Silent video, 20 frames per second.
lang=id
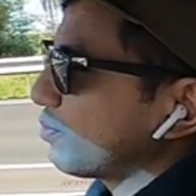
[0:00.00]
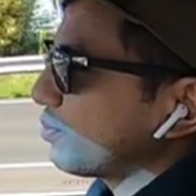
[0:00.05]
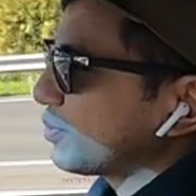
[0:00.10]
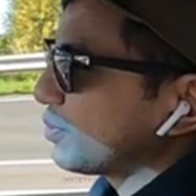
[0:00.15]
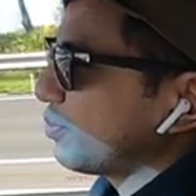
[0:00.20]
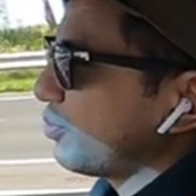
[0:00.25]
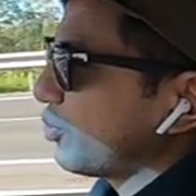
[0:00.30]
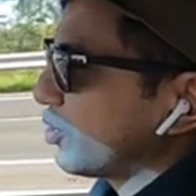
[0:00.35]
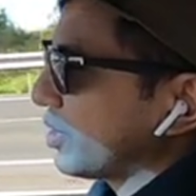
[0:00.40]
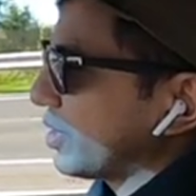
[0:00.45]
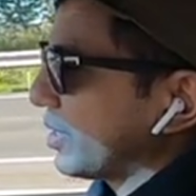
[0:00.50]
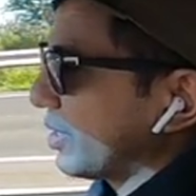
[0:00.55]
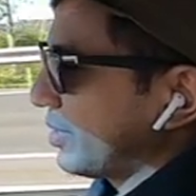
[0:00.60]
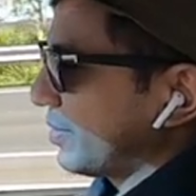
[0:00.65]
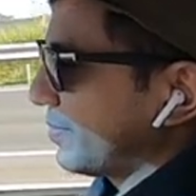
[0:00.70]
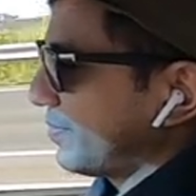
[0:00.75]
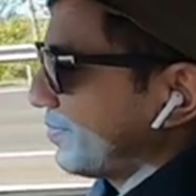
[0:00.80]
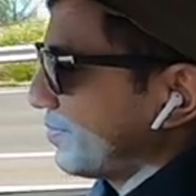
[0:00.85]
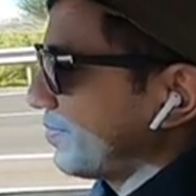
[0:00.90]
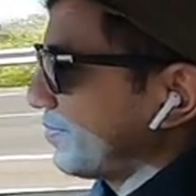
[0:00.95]
cukup smooth ya
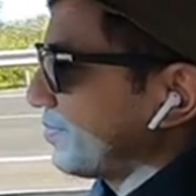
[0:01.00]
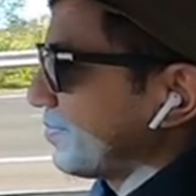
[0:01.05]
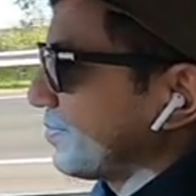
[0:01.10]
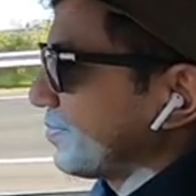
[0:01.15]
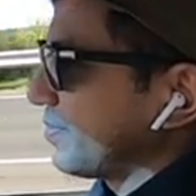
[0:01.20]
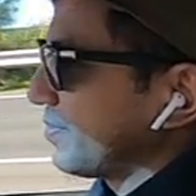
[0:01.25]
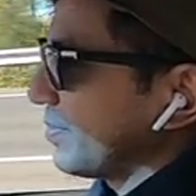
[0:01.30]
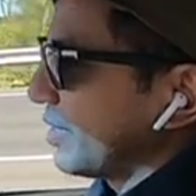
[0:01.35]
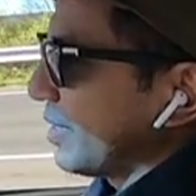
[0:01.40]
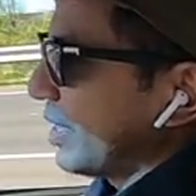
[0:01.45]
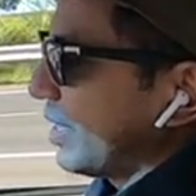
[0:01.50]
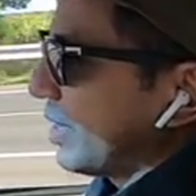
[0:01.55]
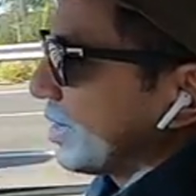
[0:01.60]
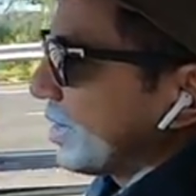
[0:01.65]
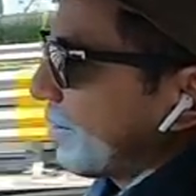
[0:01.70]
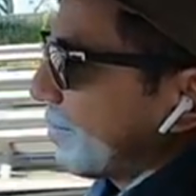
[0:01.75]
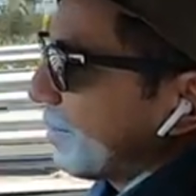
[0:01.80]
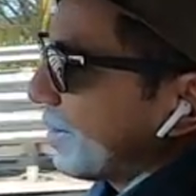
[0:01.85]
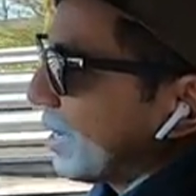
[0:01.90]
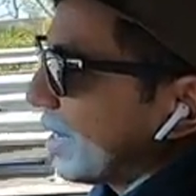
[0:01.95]

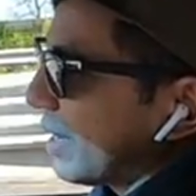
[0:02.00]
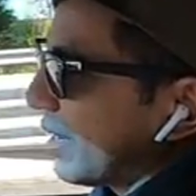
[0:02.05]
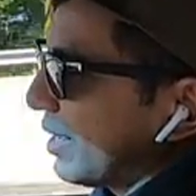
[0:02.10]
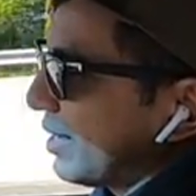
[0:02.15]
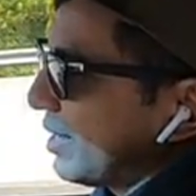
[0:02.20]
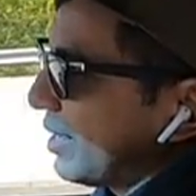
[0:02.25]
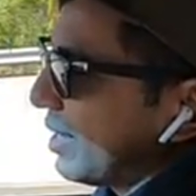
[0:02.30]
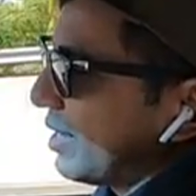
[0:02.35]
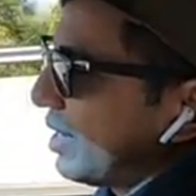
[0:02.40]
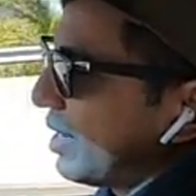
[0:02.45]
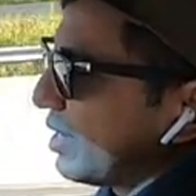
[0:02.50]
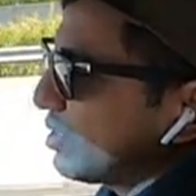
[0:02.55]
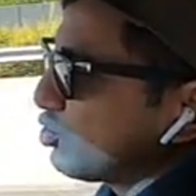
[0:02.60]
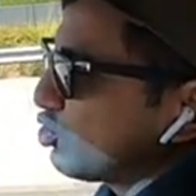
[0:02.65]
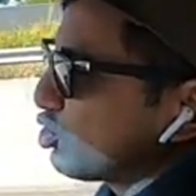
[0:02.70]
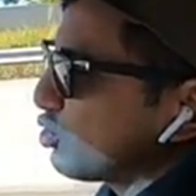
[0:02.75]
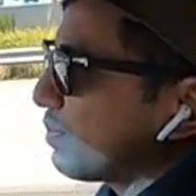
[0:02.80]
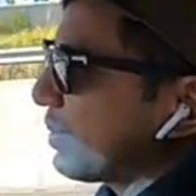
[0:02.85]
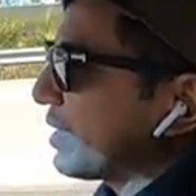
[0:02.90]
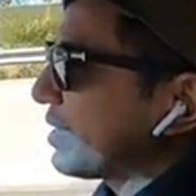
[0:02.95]
tapi karena ini adalah
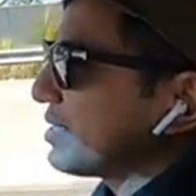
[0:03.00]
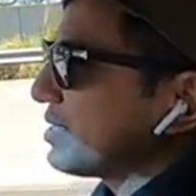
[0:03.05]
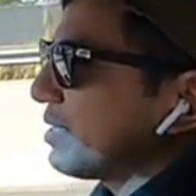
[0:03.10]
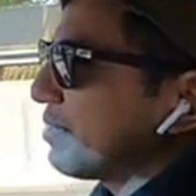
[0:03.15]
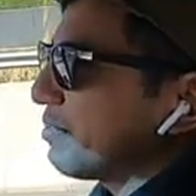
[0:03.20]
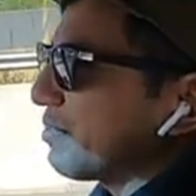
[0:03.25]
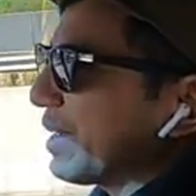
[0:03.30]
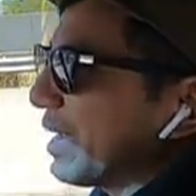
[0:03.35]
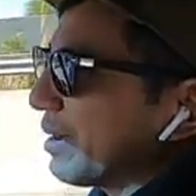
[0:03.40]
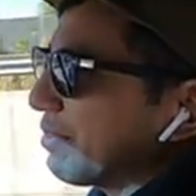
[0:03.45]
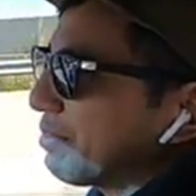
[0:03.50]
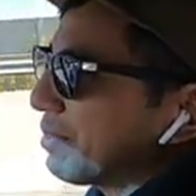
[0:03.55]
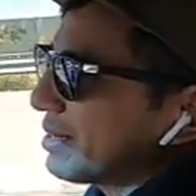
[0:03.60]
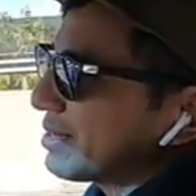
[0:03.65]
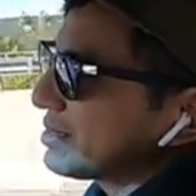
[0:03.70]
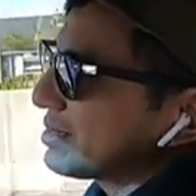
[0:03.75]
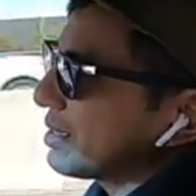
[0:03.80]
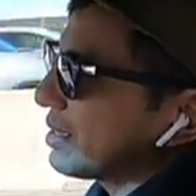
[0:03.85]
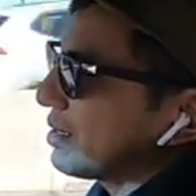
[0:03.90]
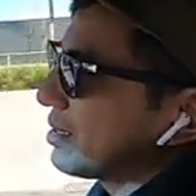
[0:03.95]
suspensinya make
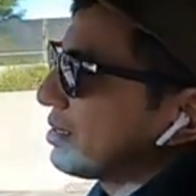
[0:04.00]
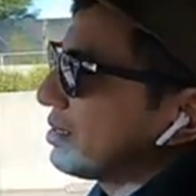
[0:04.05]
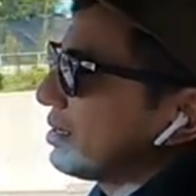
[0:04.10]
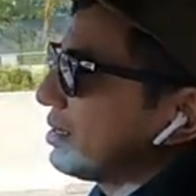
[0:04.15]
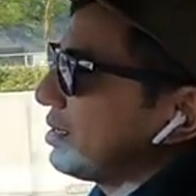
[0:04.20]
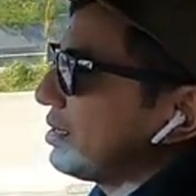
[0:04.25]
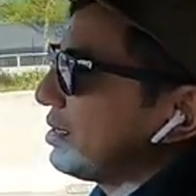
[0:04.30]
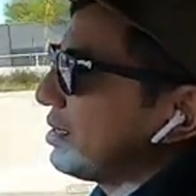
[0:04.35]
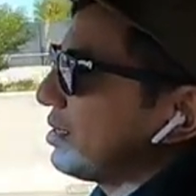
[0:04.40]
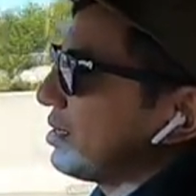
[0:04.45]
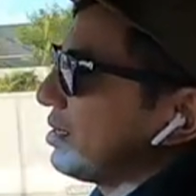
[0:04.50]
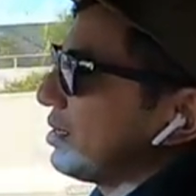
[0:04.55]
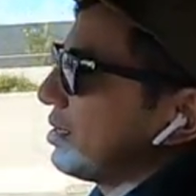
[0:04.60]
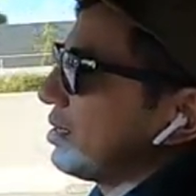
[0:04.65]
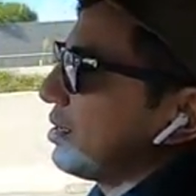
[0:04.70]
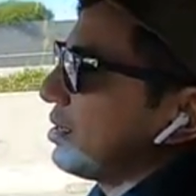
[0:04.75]
person jadi